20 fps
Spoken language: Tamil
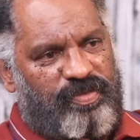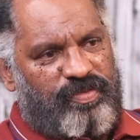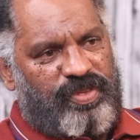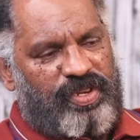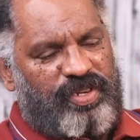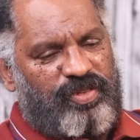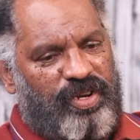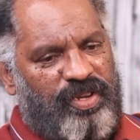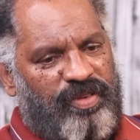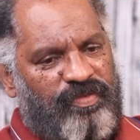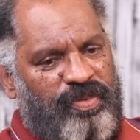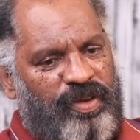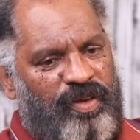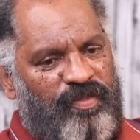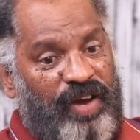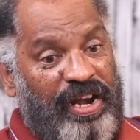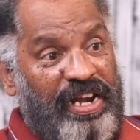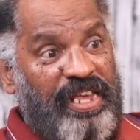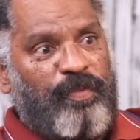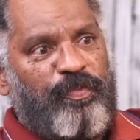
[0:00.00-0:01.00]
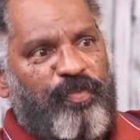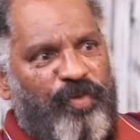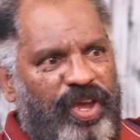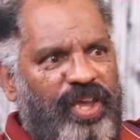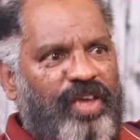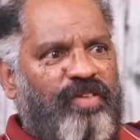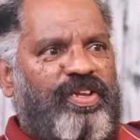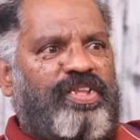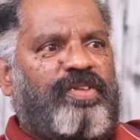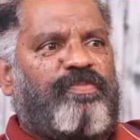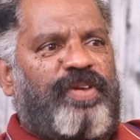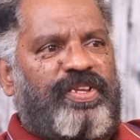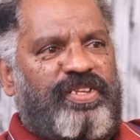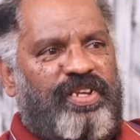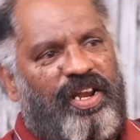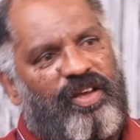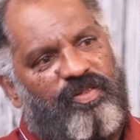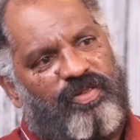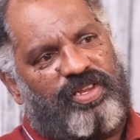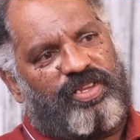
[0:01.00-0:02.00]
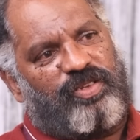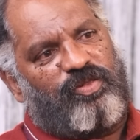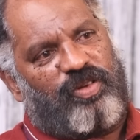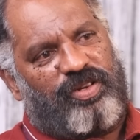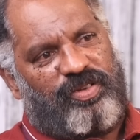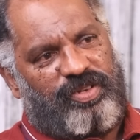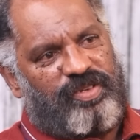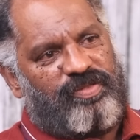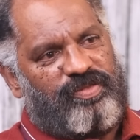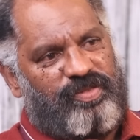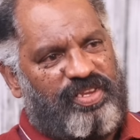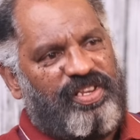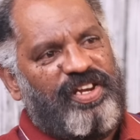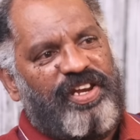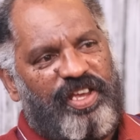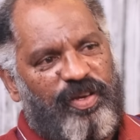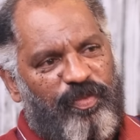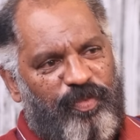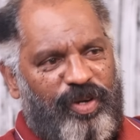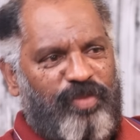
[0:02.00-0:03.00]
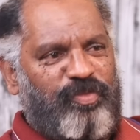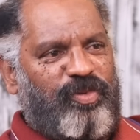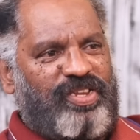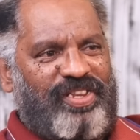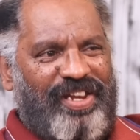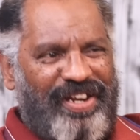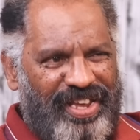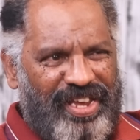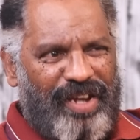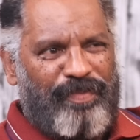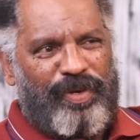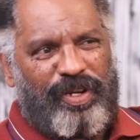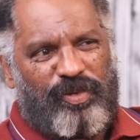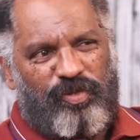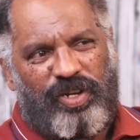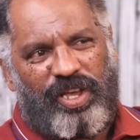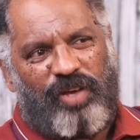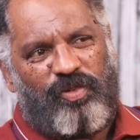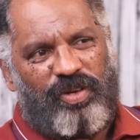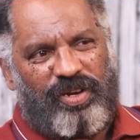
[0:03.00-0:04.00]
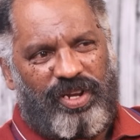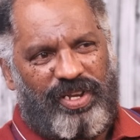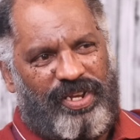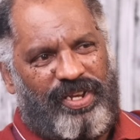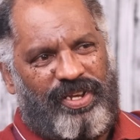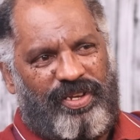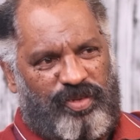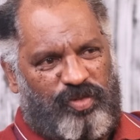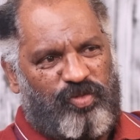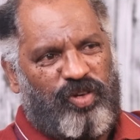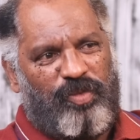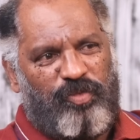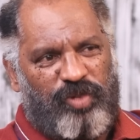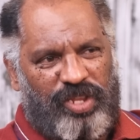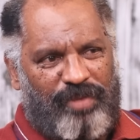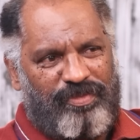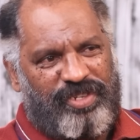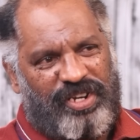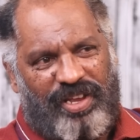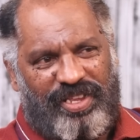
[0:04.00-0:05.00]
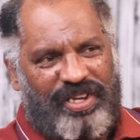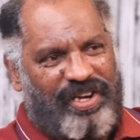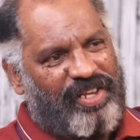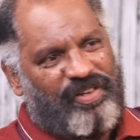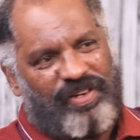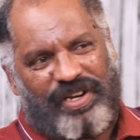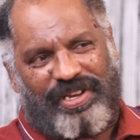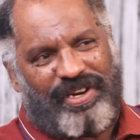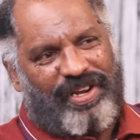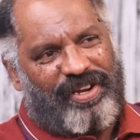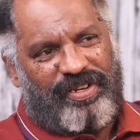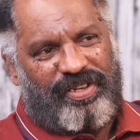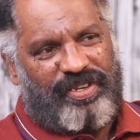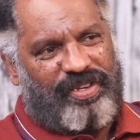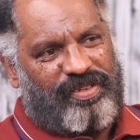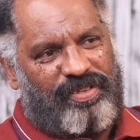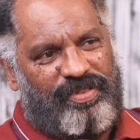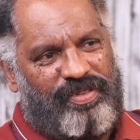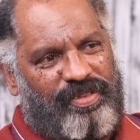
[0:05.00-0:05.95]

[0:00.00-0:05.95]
என்ன சொன்ன வலிய போய் வந்து பார்த்திங்கன்னா வந்து ஒரு திணிக்கப்படும் போது திணிக்கப்படக்கூடிய ஒரு துணை முதலமைச்சராக தானே இருக்கிறாரு